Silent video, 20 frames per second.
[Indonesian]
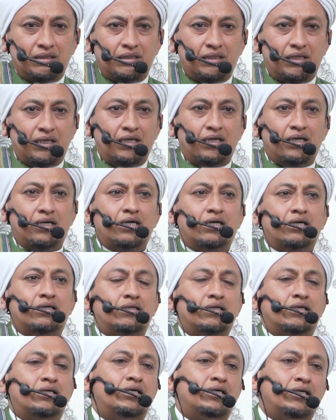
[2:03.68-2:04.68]
Eh,
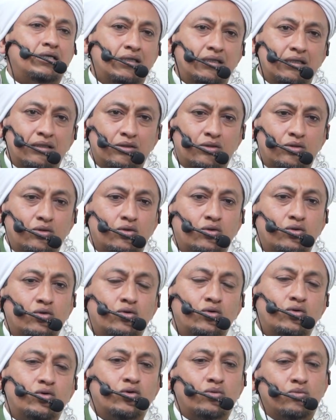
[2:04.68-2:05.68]
dari
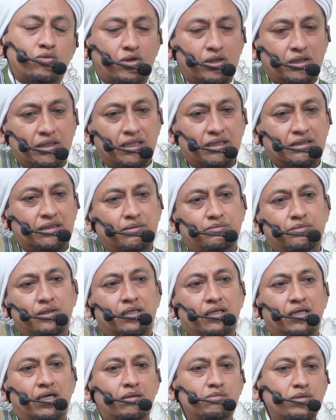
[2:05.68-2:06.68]
guru-guru mulia
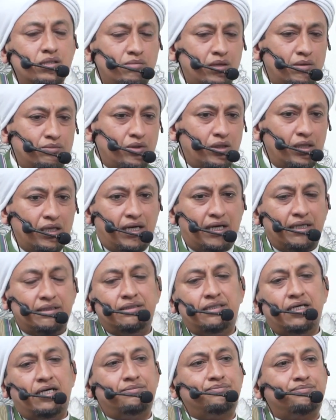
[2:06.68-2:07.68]
sampai ke Habib Abdullah
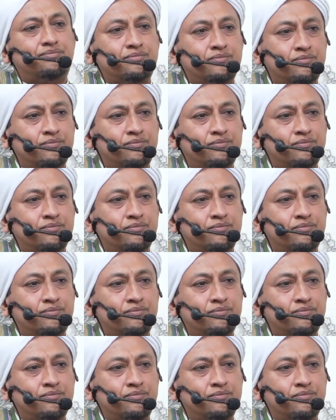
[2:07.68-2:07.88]
Haddad